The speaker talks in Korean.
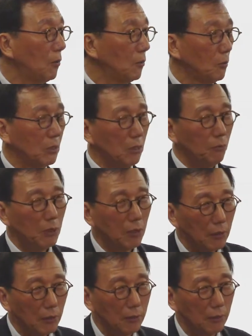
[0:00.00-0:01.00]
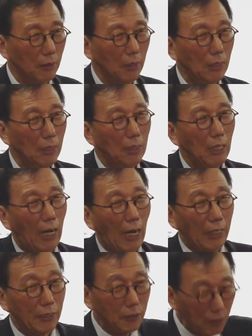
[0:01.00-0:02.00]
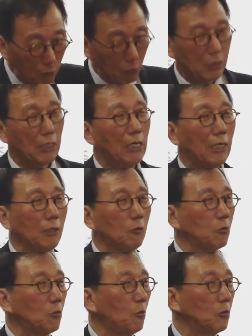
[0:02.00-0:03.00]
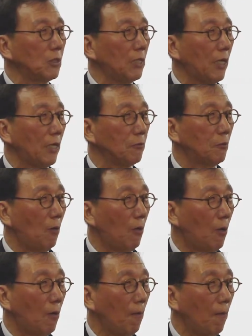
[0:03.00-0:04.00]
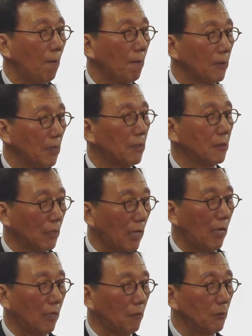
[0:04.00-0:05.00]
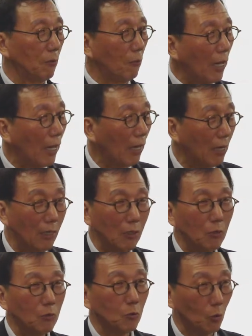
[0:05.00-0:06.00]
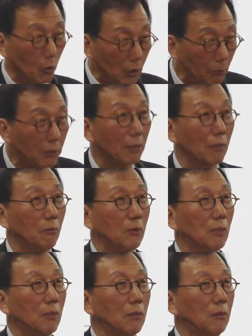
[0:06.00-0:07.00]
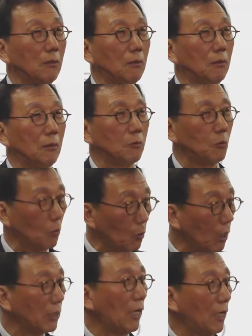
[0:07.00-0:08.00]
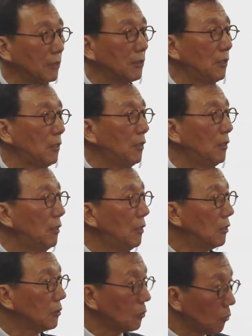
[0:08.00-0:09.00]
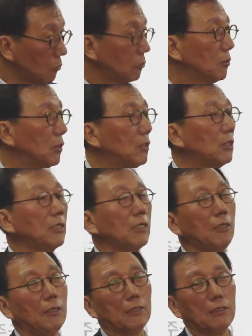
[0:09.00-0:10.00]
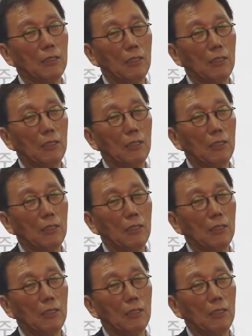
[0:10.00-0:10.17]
또 심지어는 아래층 위층 간에도 총질을 해가지고 그렇다. 왜? 종교 때문에 그런 거예요. 종교가 달라서 서로 그렇게